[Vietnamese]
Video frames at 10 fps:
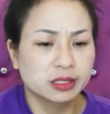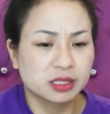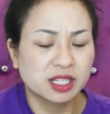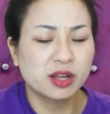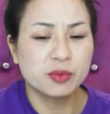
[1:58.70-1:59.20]

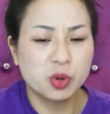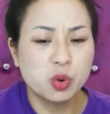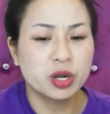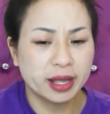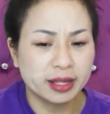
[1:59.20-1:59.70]
Sao ngu
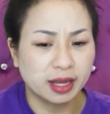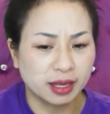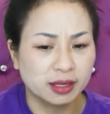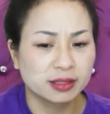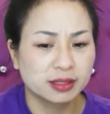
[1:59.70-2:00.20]
thế nhỉ?
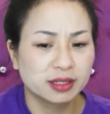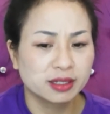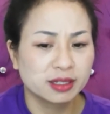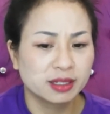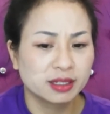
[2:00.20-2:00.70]

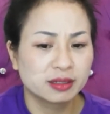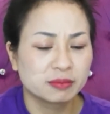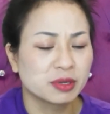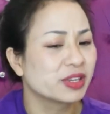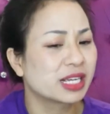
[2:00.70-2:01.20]

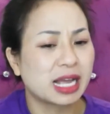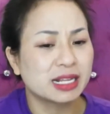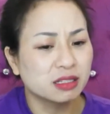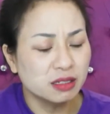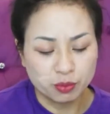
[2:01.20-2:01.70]
Bởi vì cái
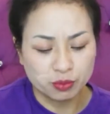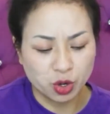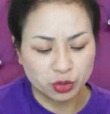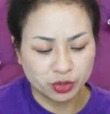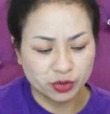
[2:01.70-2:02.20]
thứ mà họ
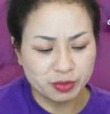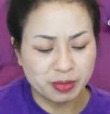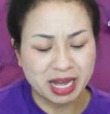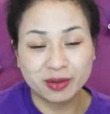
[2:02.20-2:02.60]
nói với bạn họ đã